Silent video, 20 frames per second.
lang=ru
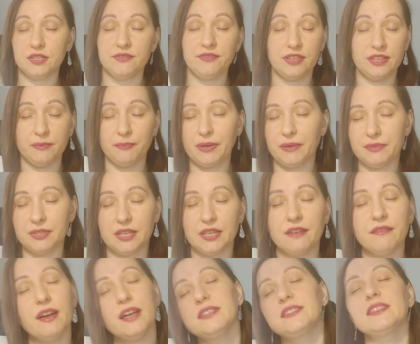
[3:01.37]
цвета. Прям
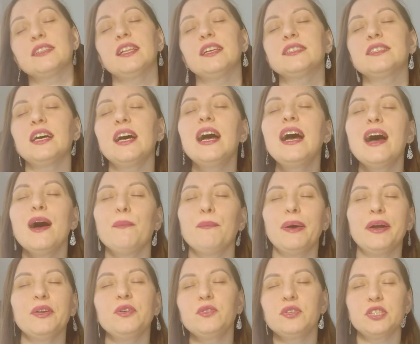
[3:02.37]
закрываете глаза,
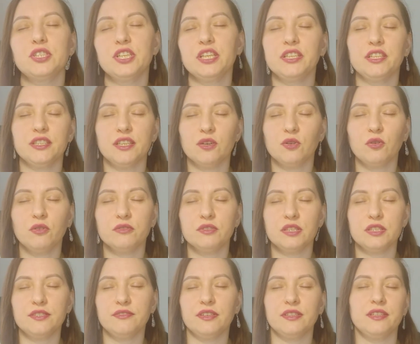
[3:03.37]
мое решение
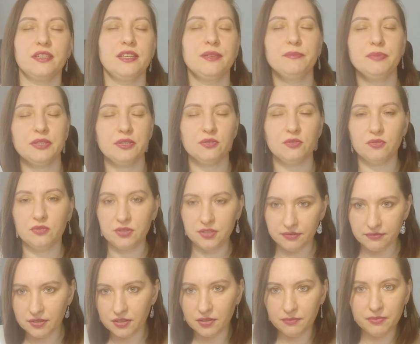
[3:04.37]
такого-то цвета. Либо
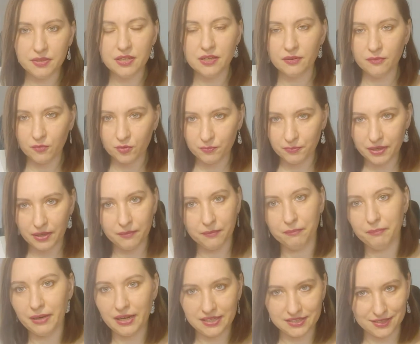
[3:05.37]
интуитивно набираете, э, вот прям
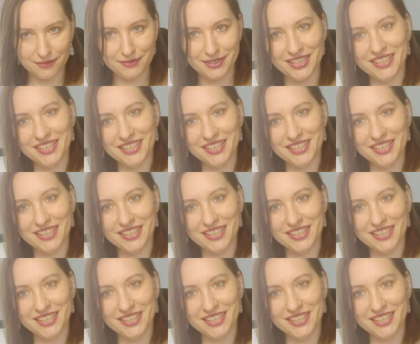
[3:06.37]
пальцем